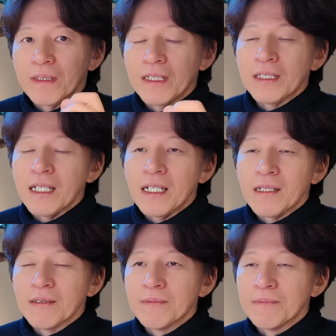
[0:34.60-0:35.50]
引いた、
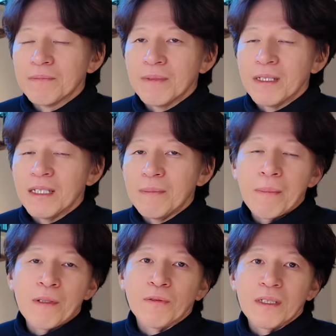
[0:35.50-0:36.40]
えー、
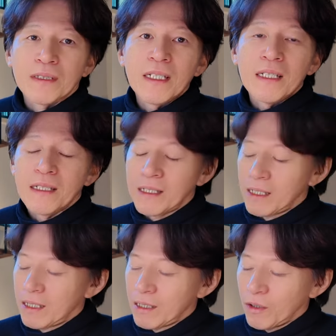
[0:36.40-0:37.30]
豆のですね
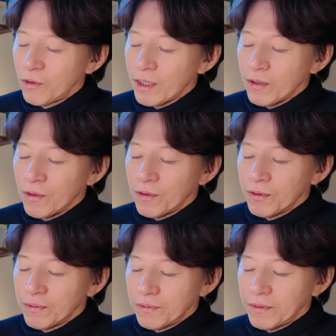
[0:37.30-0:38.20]
粉の
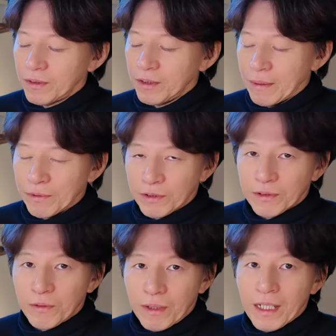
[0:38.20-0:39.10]
グラム数
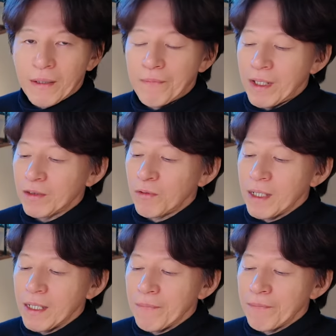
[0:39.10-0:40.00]
とかあと
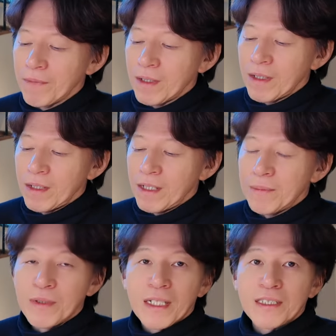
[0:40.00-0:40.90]
は、
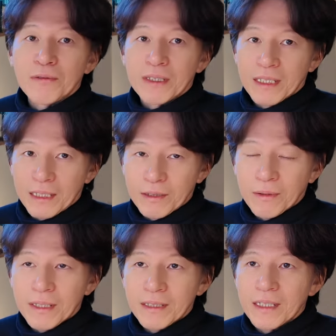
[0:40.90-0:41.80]
えー、蒸らしの時間と
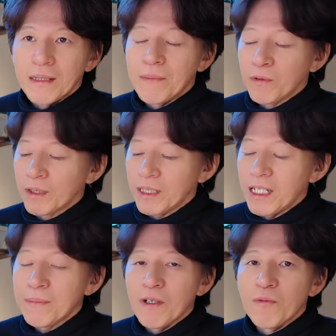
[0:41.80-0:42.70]
かですね、まあ、これ
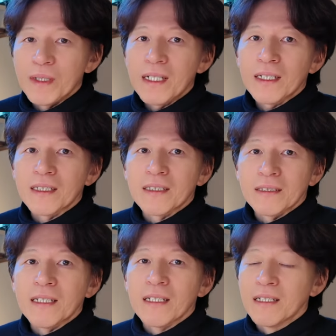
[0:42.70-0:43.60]
タイマーを見ながらで
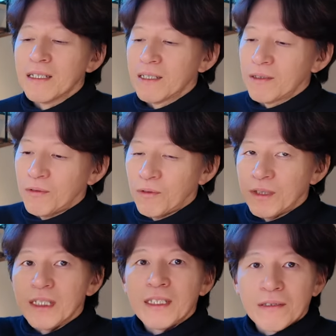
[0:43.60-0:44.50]
すねこ
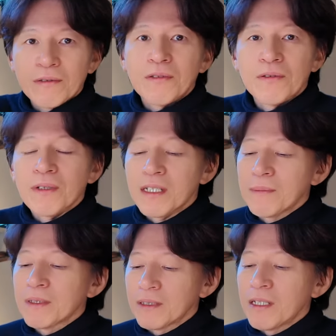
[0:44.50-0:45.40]
う入れていくというのがあ
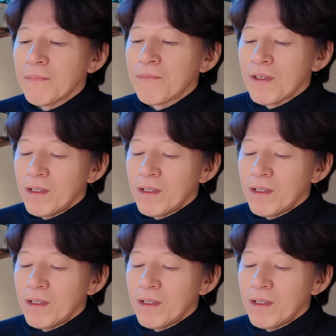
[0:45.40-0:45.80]
りまして